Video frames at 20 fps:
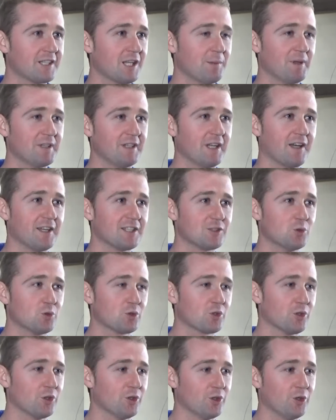m'intéresse,
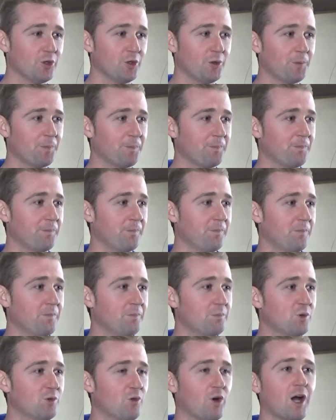donc euh,
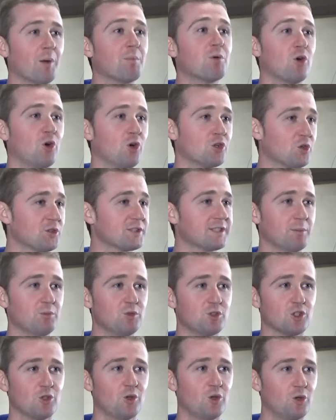pouvoir apprendre en
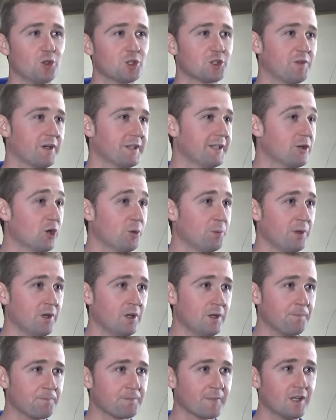s'amusant, se faire des
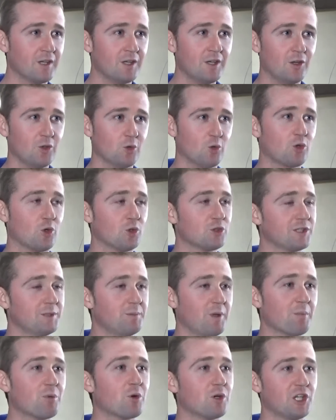copains, donc aussi
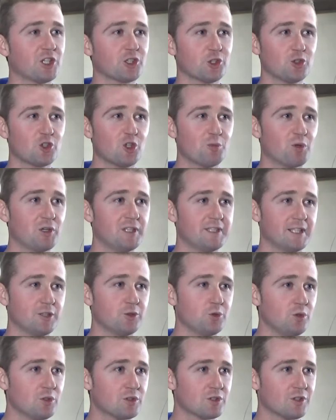bien pour les jeunes que pour les
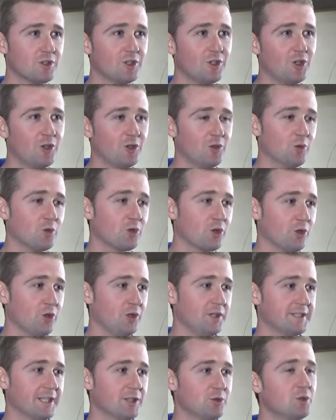adultes. Donc euh,
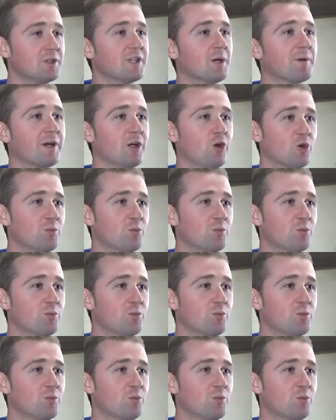les adultes après